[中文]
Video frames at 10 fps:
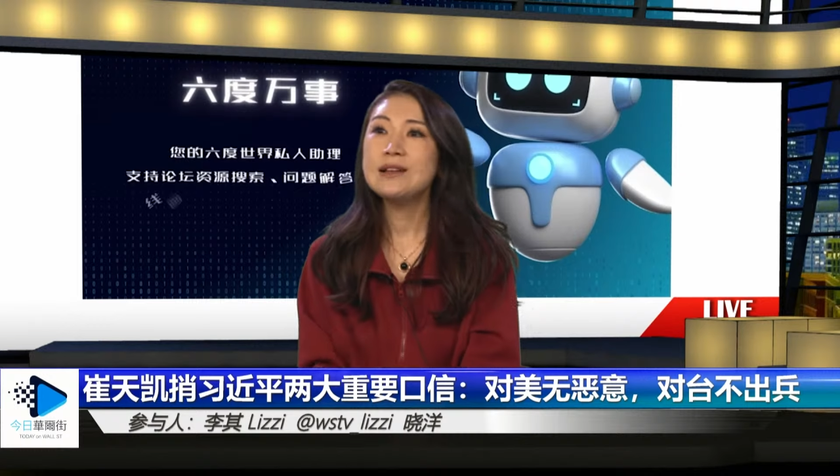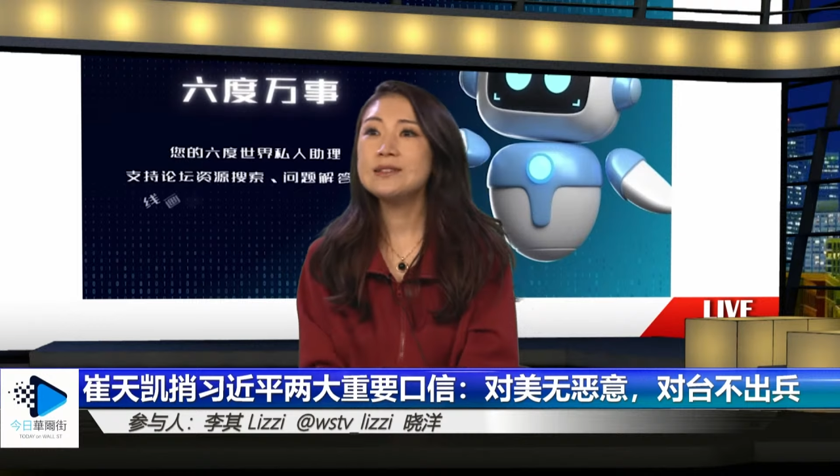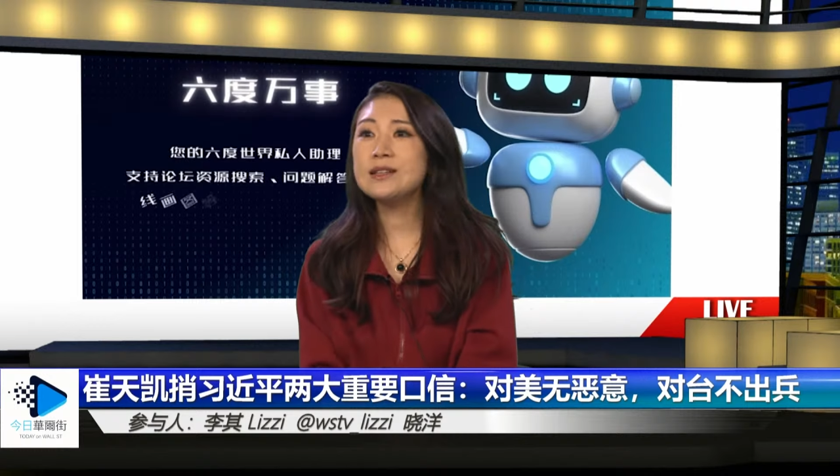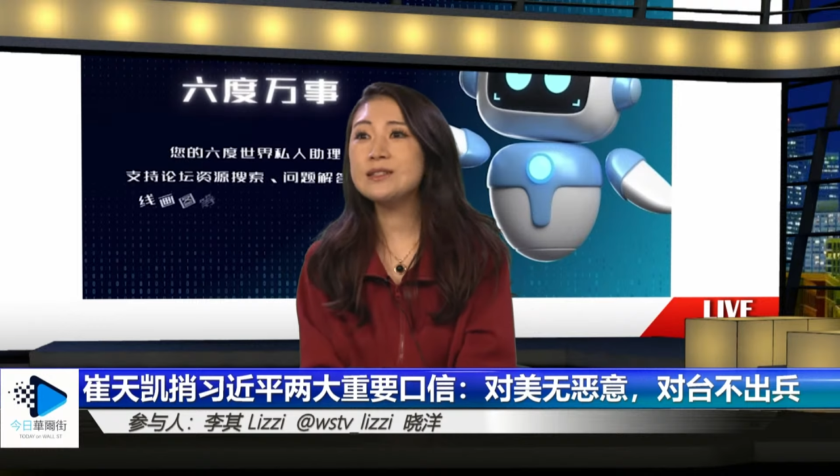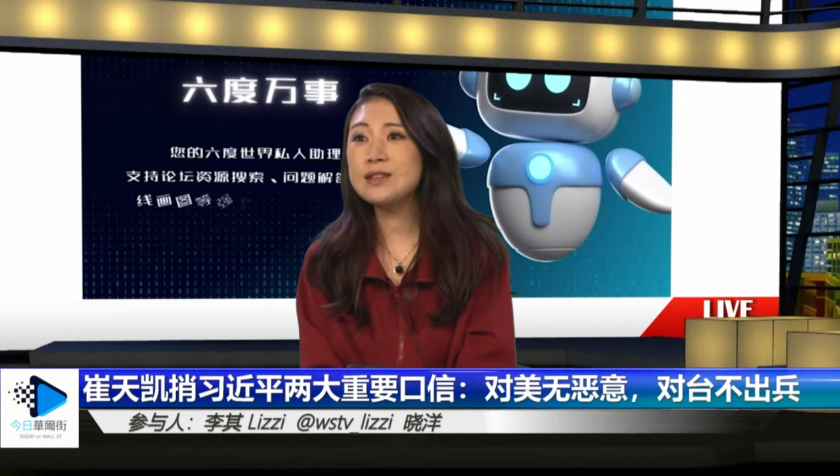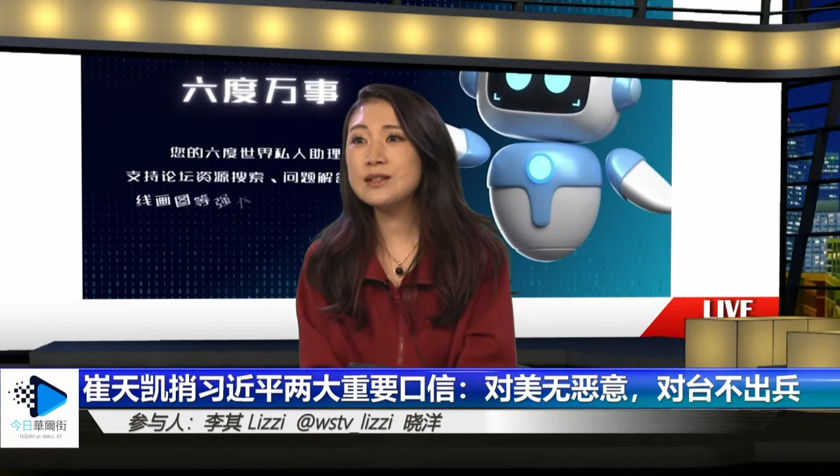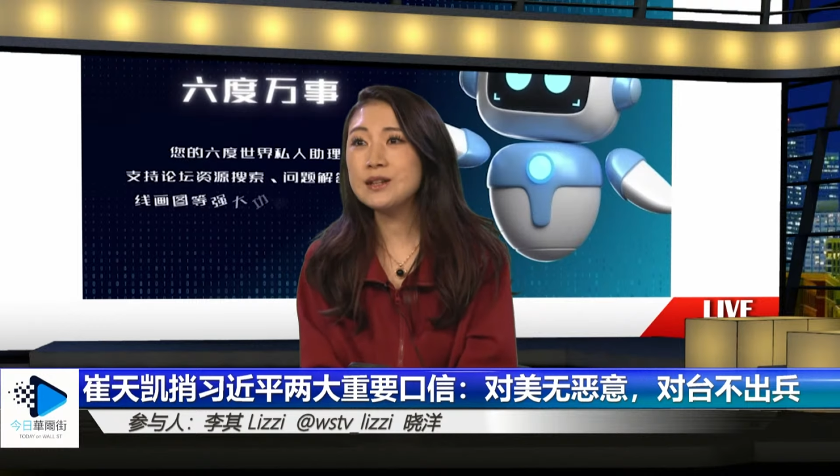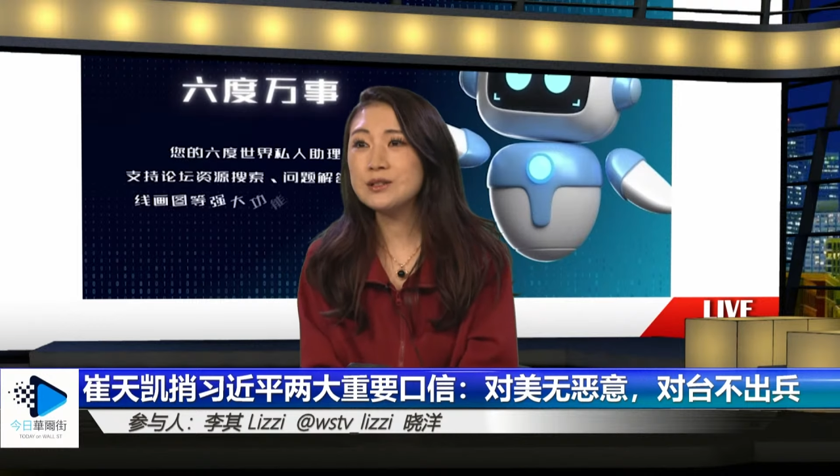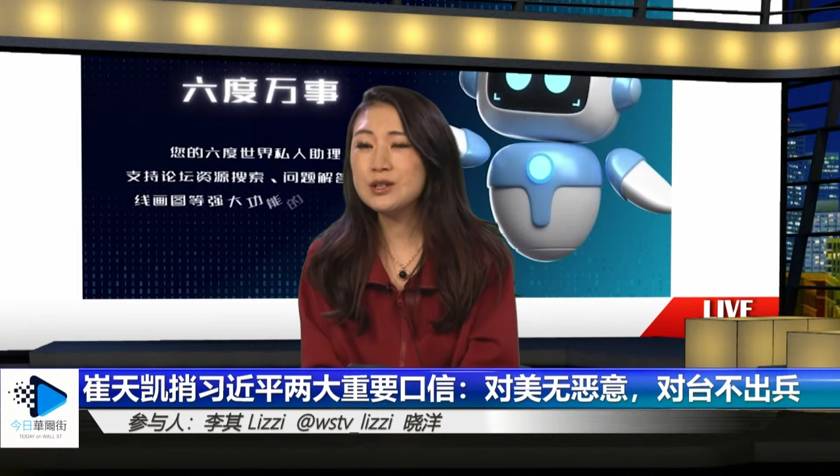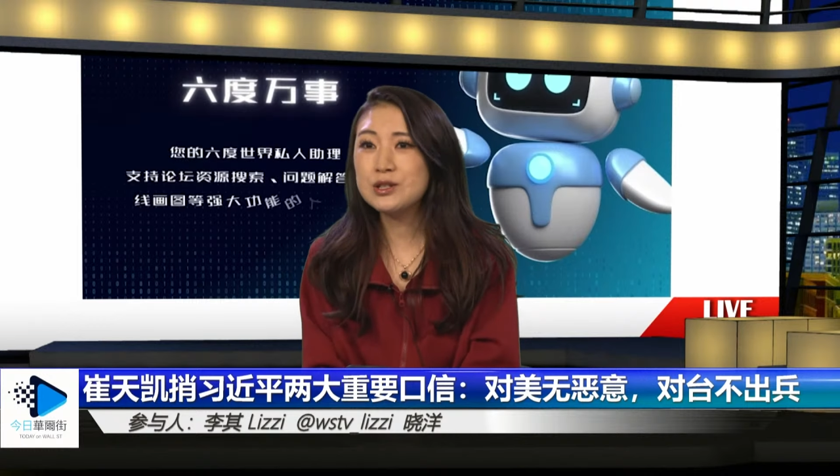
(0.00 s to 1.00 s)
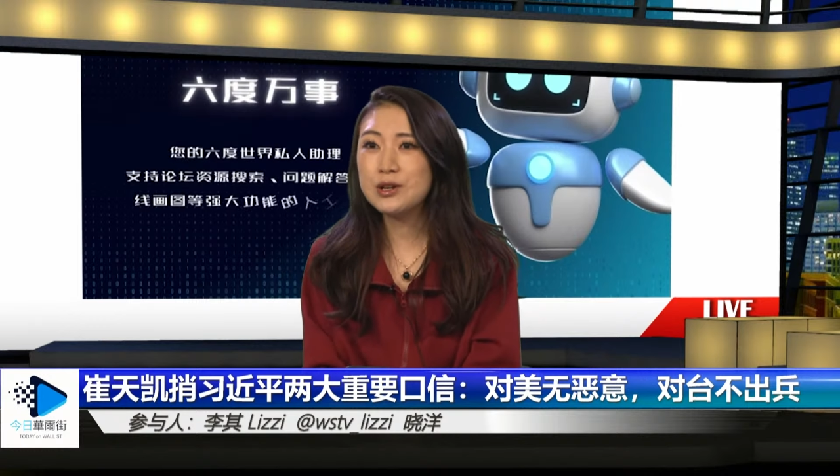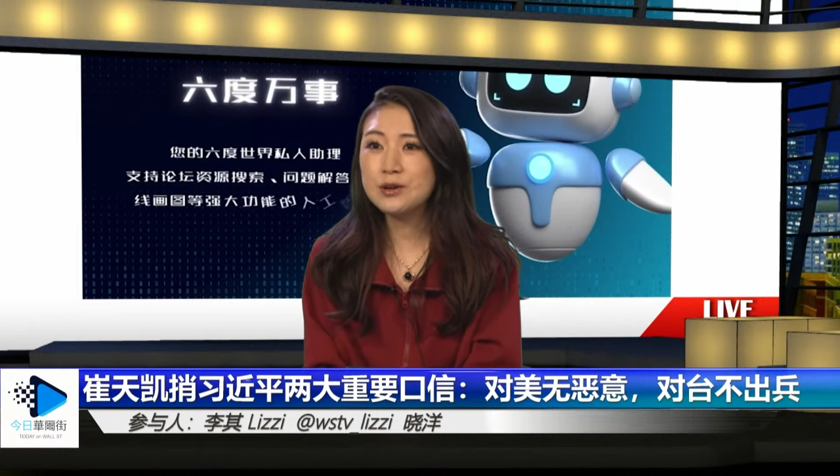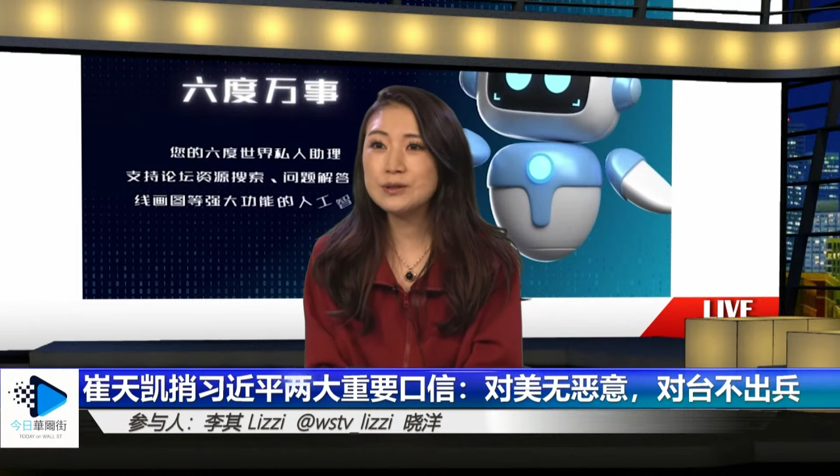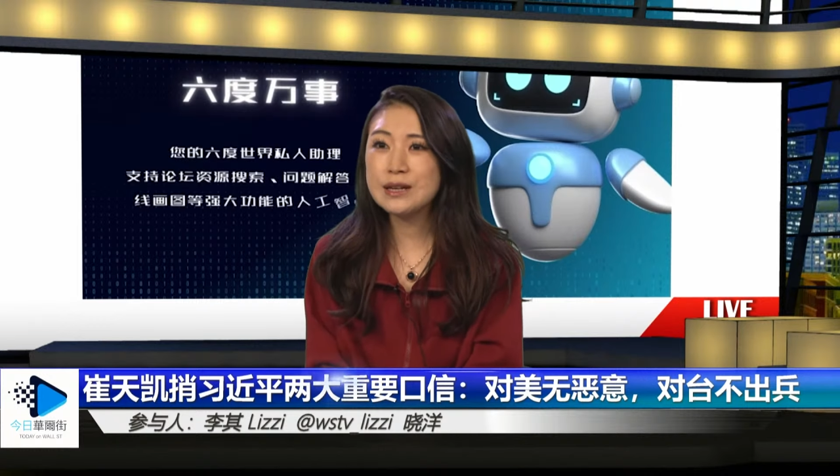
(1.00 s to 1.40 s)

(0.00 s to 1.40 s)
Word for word: 在今天早些时候，